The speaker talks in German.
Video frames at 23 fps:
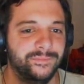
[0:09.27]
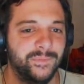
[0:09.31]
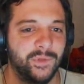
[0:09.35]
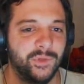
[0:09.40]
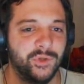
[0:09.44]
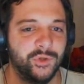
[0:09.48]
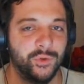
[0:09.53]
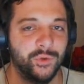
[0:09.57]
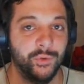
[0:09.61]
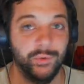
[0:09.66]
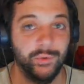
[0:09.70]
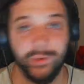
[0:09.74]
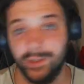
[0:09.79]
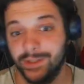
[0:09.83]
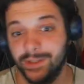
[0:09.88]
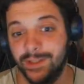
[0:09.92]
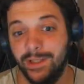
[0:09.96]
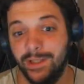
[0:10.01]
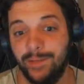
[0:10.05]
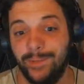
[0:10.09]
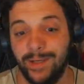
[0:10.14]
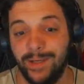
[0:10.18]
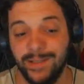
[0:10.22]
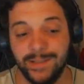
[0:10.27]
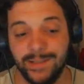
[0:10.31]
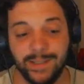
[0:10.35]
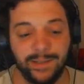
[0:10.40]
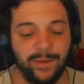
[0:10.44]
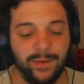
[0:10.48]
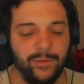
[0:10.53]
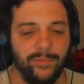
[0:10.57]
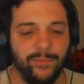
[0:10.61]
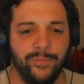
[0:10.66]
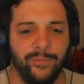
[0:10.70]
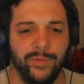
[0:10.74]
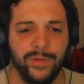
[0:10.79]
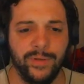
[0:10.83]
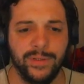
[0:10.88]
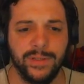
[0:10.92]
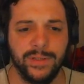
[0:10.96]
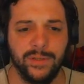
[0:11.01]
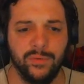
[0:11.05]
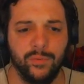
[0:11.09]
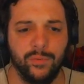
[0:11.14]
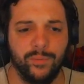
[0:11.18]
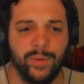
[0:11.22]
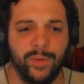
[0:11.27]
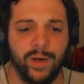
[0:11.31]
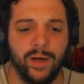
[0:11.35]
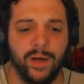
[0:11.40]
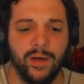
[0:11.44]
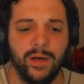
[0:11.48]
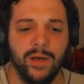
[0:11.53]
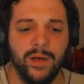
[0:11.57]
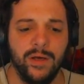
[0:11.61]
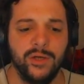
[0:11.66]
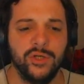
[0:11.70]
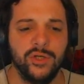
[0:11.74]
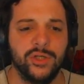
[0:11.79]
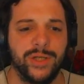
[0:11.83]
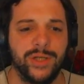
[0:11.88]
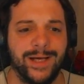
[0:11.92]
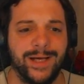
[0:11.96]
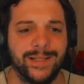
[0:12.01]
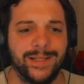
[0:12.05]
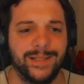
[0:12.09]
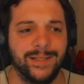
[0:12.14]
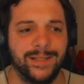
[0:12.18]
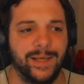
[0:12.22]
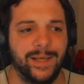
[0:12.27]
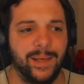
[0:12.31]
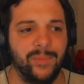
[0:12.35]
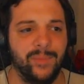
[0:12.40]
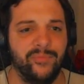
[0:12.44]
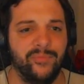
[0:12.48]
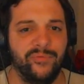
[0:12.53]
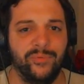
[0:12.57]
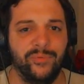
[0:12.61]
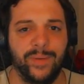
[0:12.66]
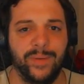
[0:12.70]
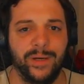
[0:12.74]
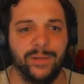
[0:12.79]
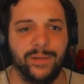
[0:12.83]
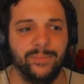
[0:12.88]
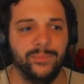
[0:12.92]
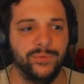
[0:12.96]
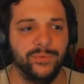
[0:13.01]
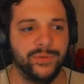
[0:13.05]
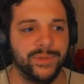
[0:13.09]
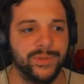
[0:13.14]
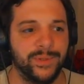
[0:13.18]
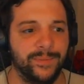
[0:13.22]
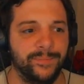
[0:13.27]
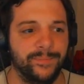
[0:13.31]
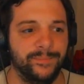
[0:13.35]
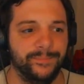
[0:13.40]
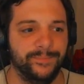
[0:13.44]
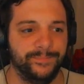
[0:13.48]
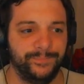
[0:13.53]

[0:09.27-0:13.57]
Schön, dass ihr dabei seid, auch wenn wir jetzt hier nur ein paar Straßenkämpfe machen müssen.